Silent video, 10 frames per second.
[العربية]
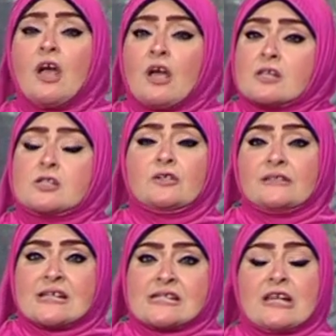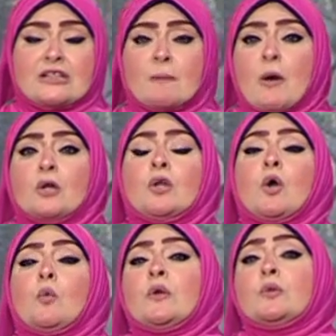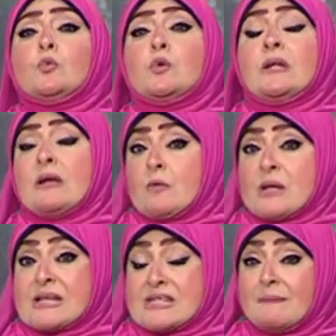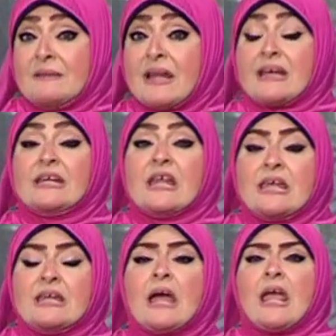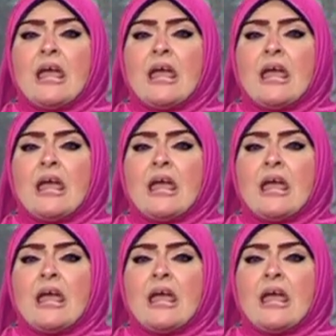اخصائيه تغذيه طبعا ونقول وسمنه لكن هي